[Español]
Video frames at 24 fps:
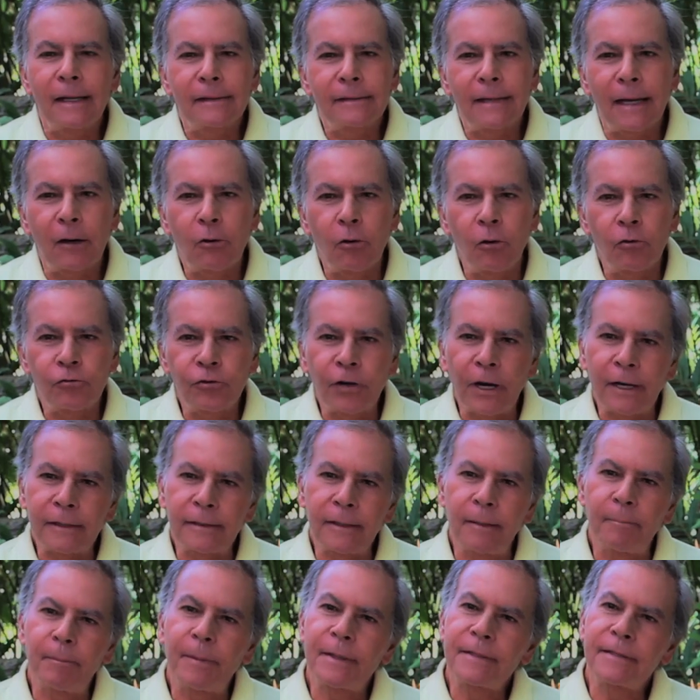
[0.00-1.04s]
Hay tantas
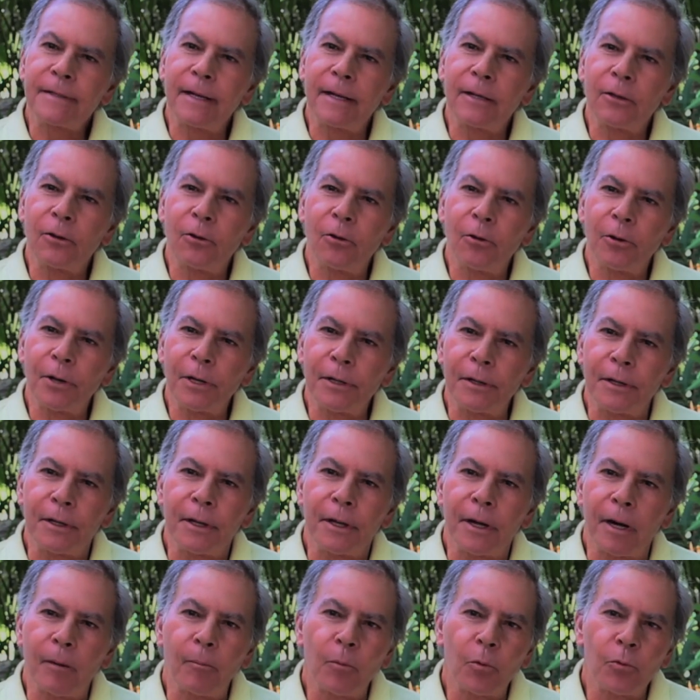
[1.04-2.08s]
cosas que están pasando hoy
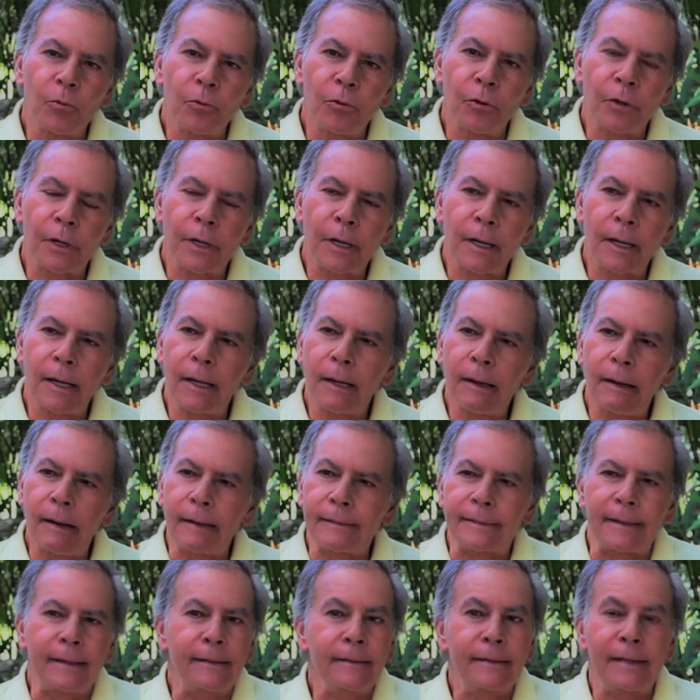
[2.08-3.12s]
en día en el mundo que
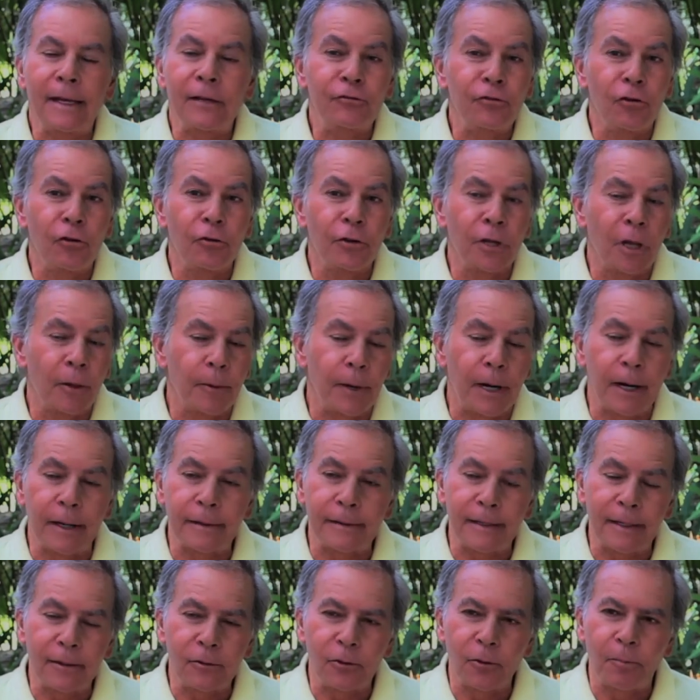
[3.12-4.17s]
la tentación de
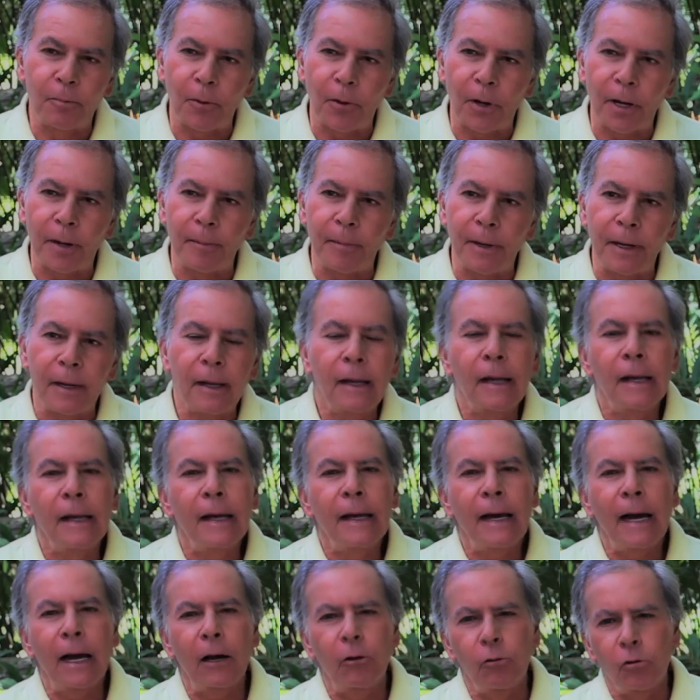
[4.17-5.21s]
hablar de tantos problemas,
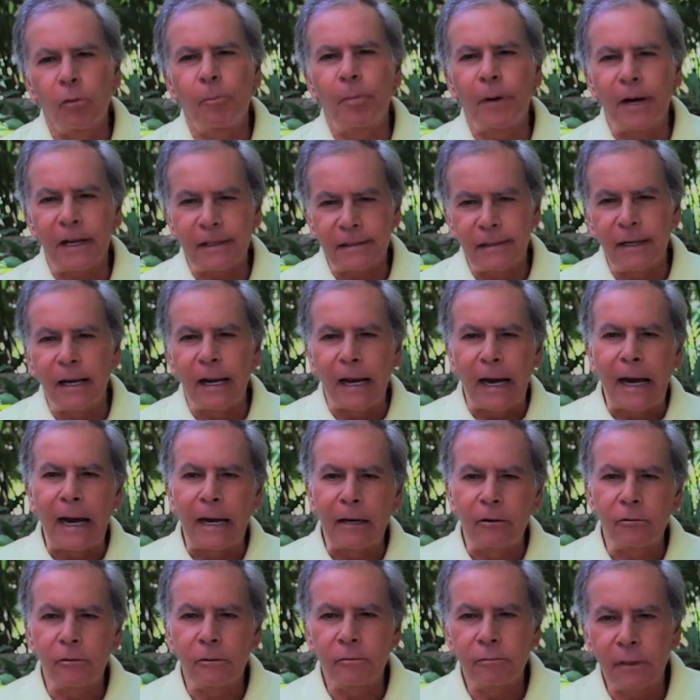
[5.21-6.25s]
algunos parecen
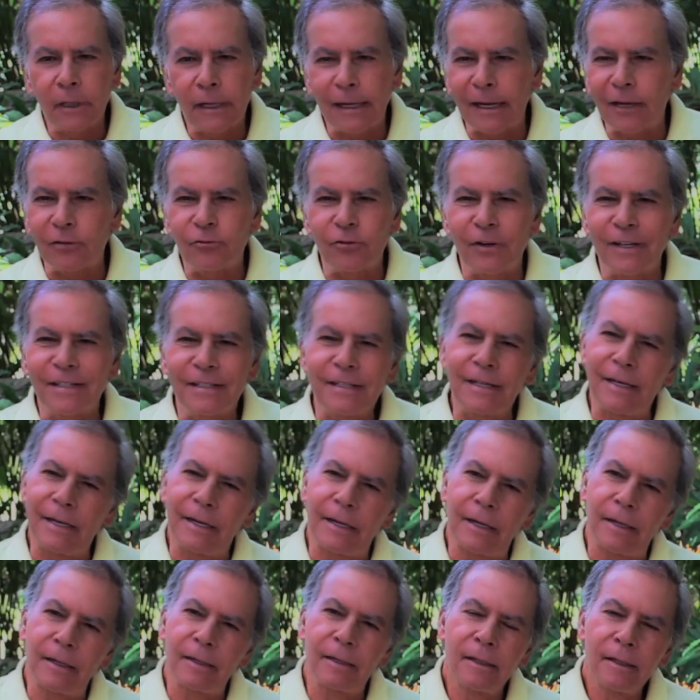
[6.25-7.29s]
lejanos. El caso de
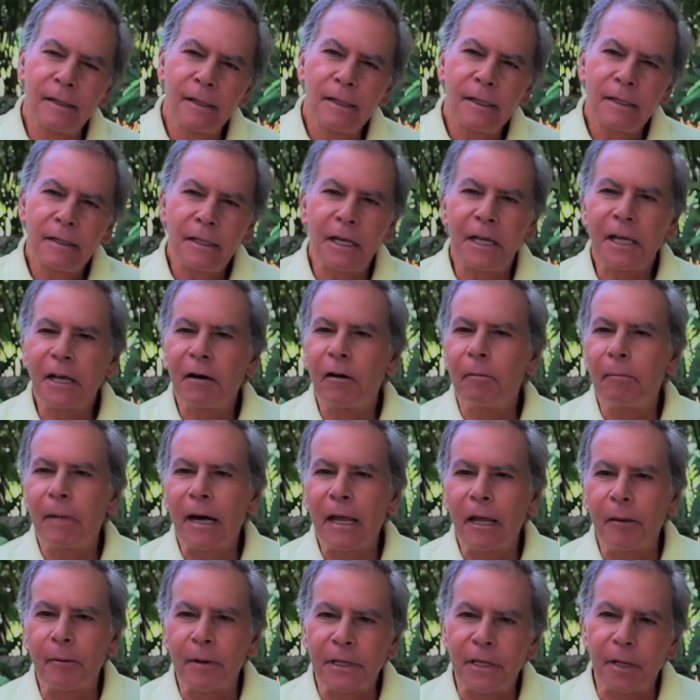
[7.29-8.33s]
Siria, ya
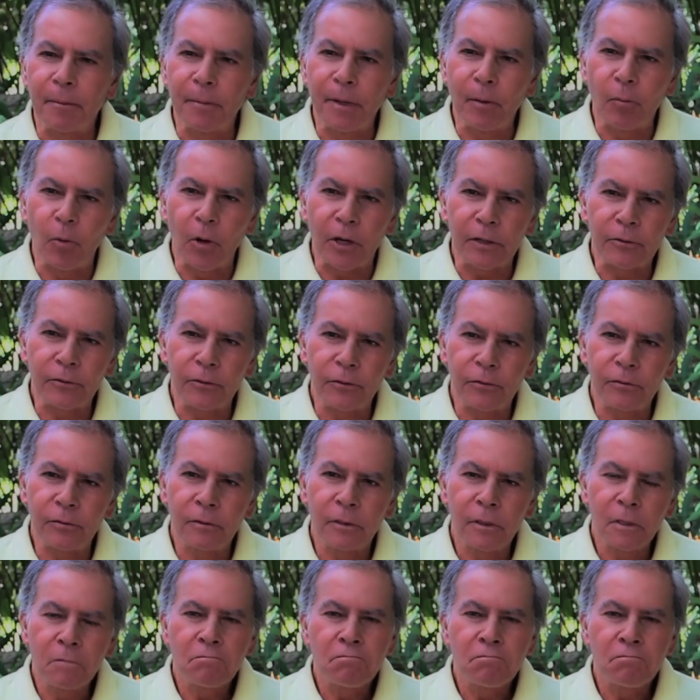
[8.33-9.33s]
llevan más de 20.000 muertos.